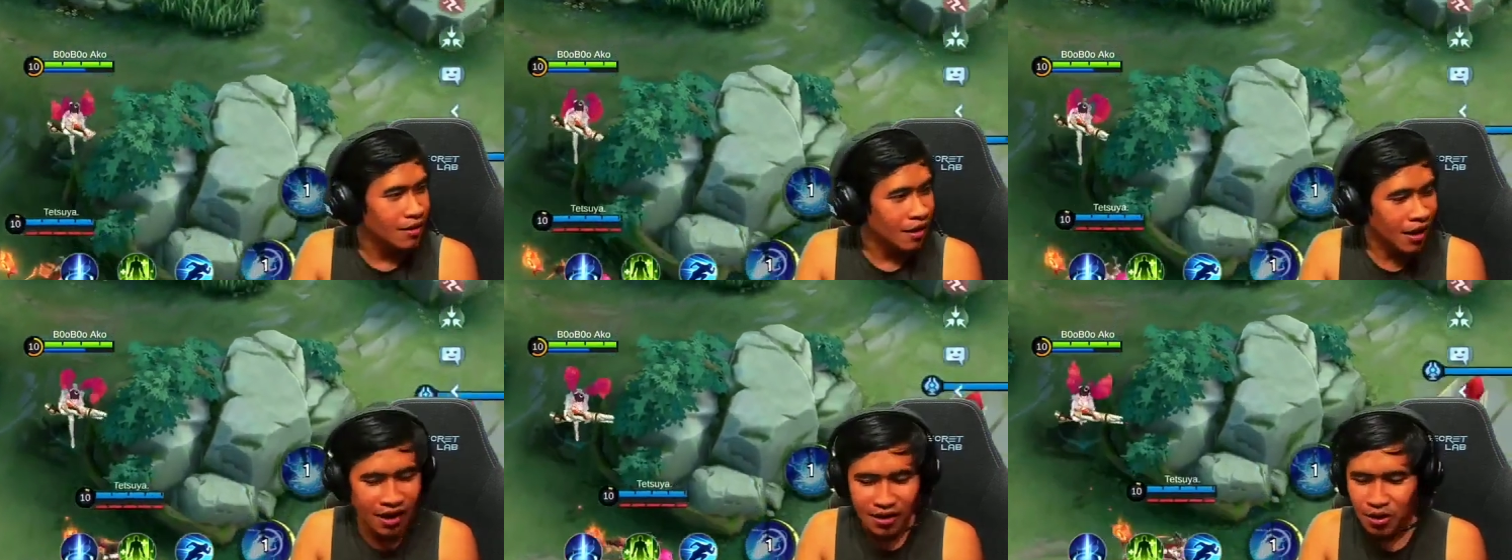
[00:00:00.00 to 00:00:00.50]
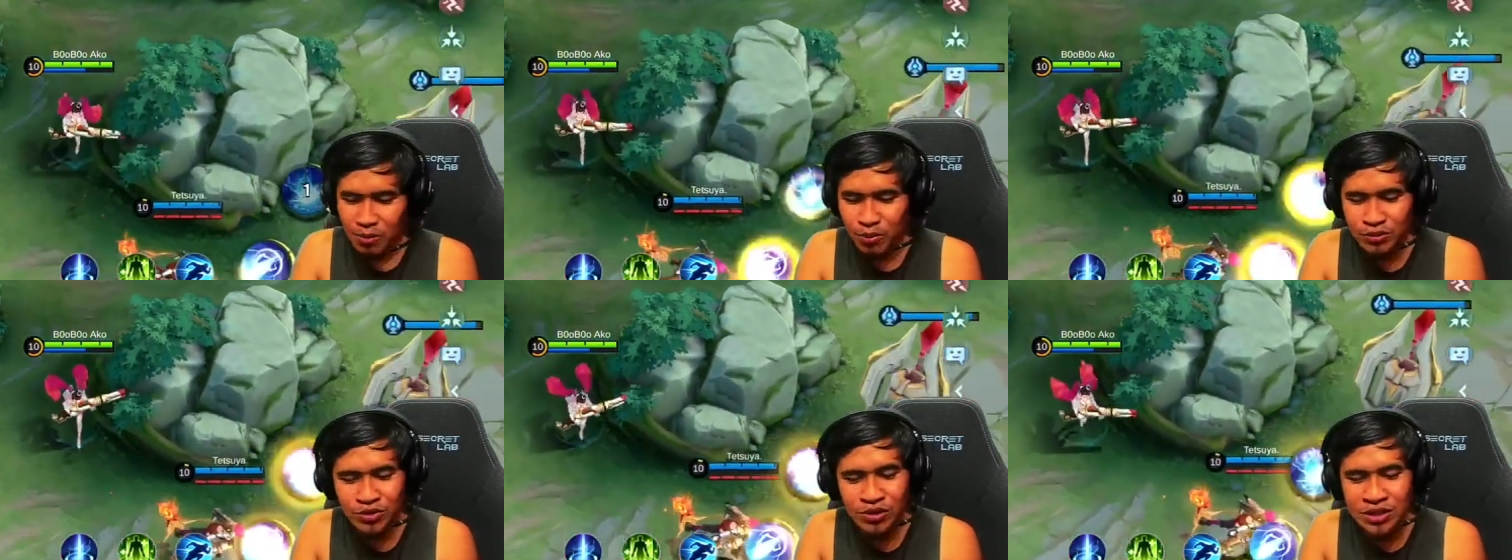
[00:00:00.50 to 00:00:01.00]
Ah,
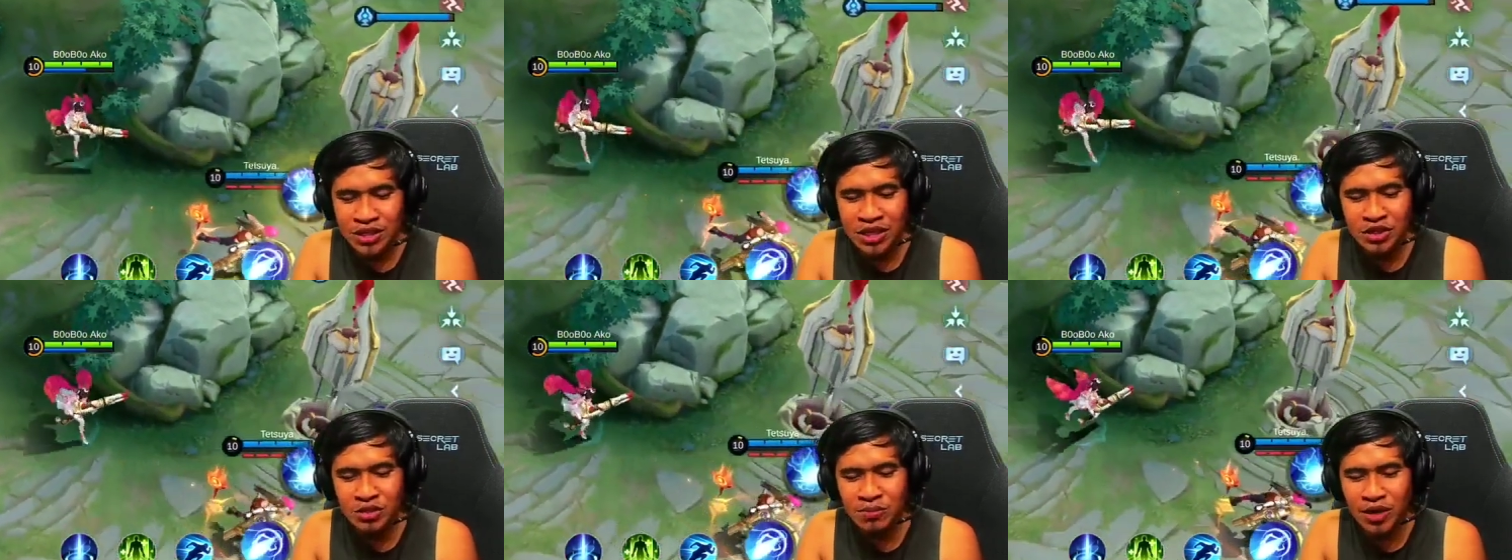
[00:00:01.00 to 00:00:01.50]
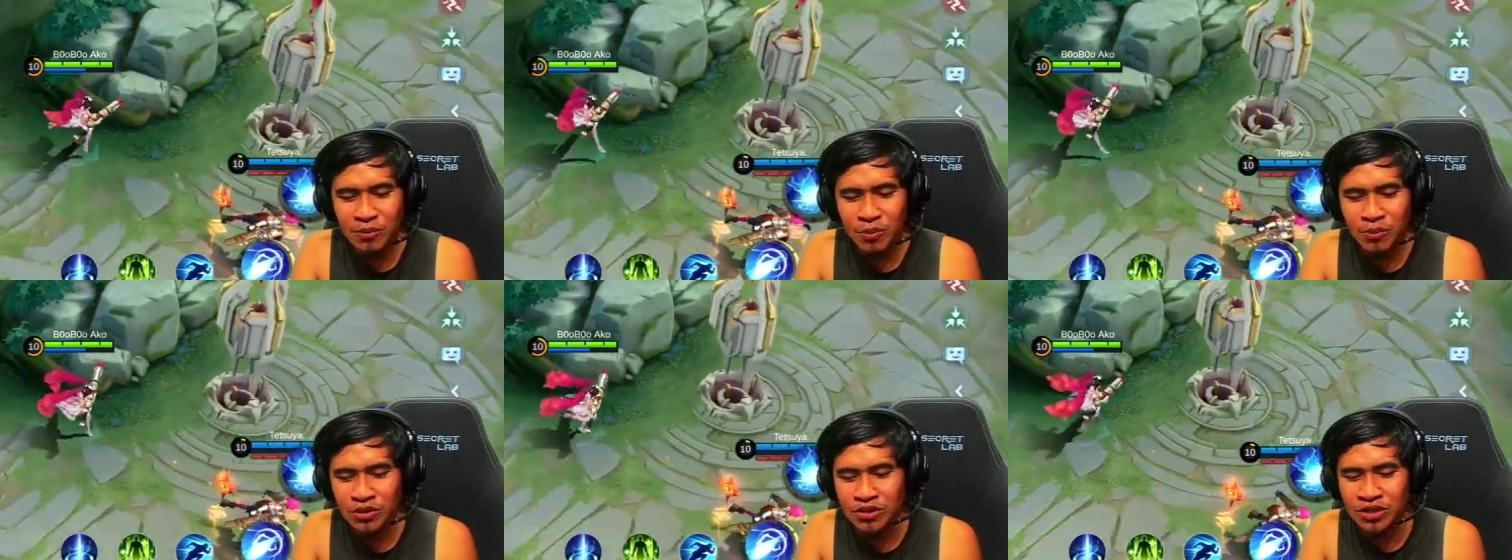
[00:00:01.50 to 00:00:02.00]
opportunity na to pre.
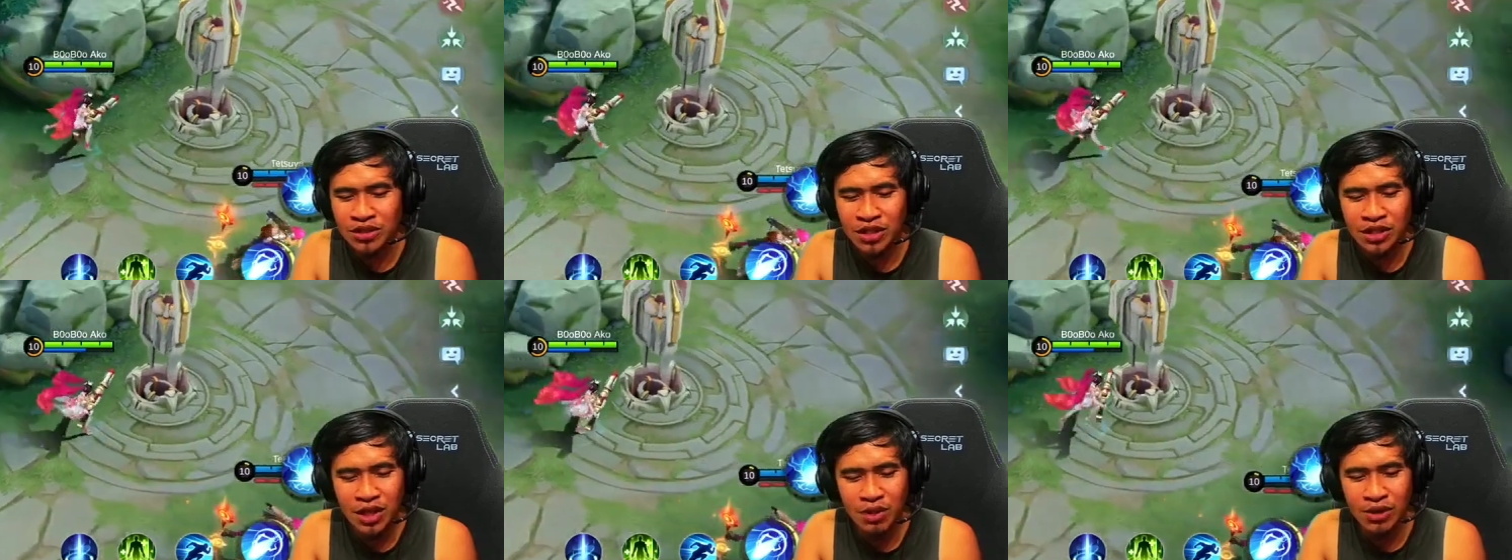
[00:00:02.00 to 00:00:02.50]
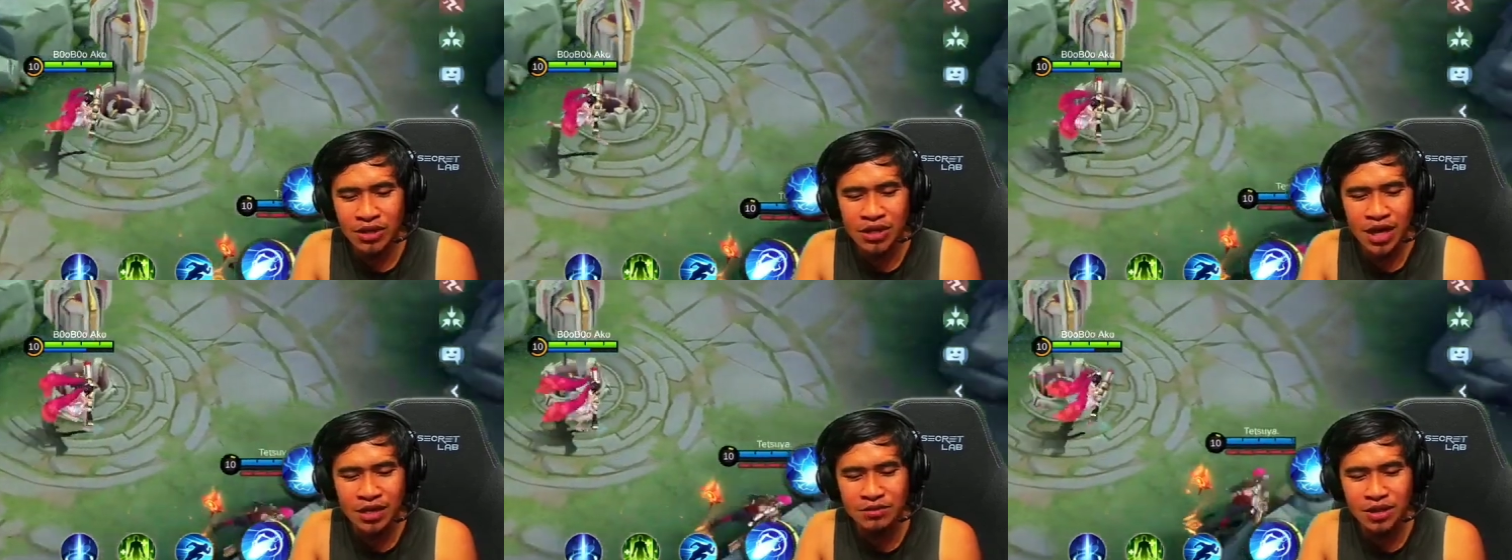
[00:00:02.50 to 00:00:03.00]
Opportunity na to eh. One
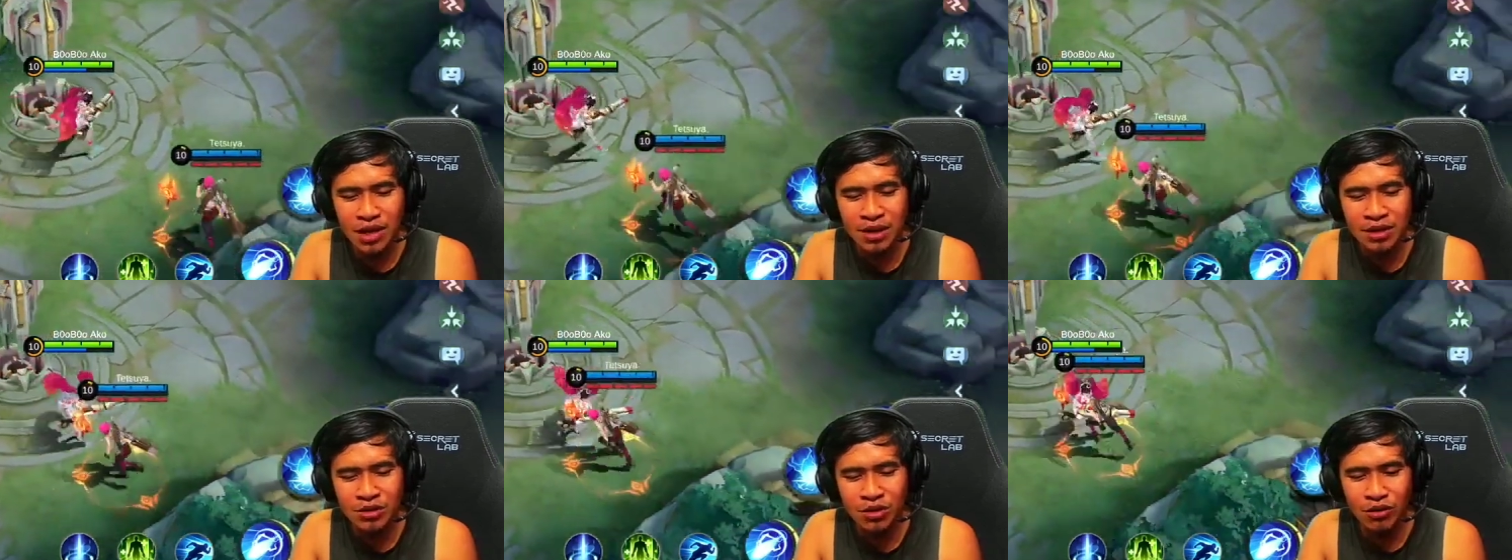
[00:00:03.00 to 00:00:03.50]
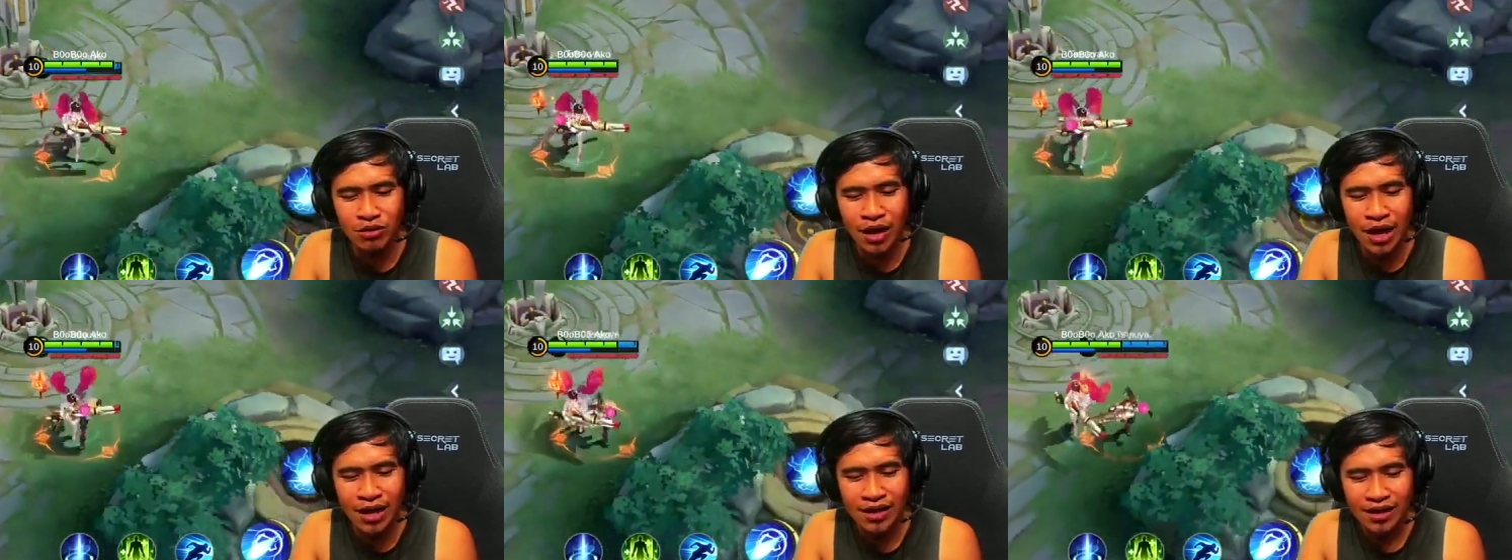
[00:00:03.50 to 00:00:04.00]
in a lifetime lang to.
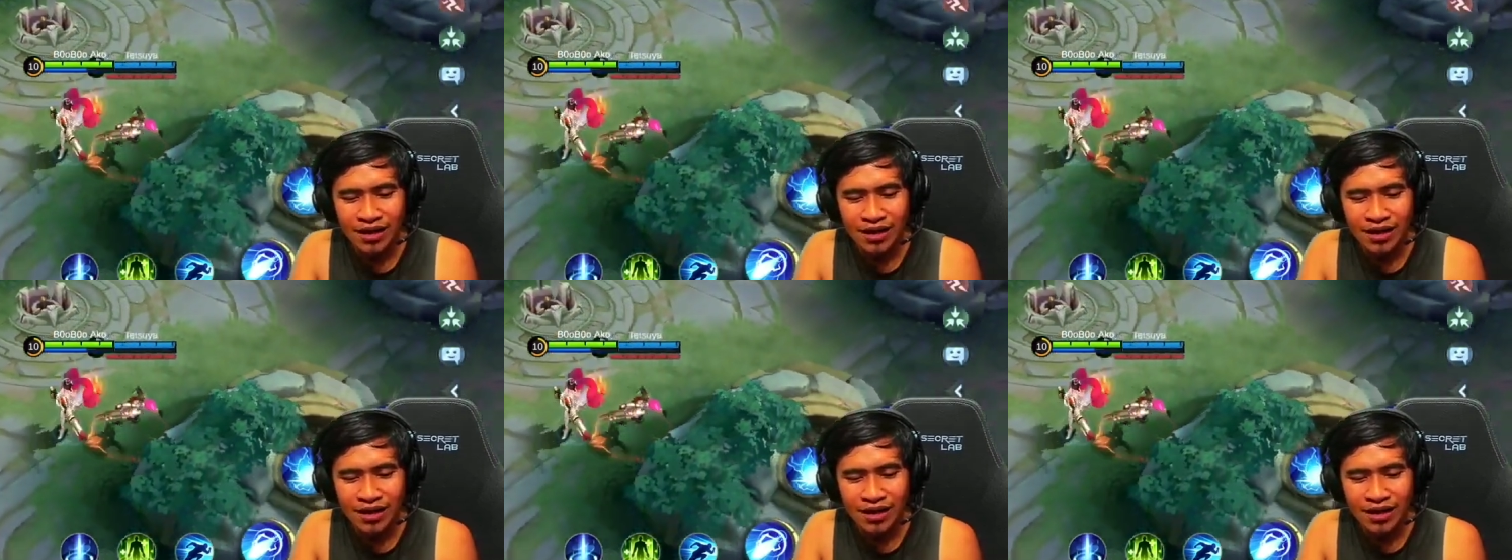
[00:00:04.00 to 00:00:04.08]
Ha?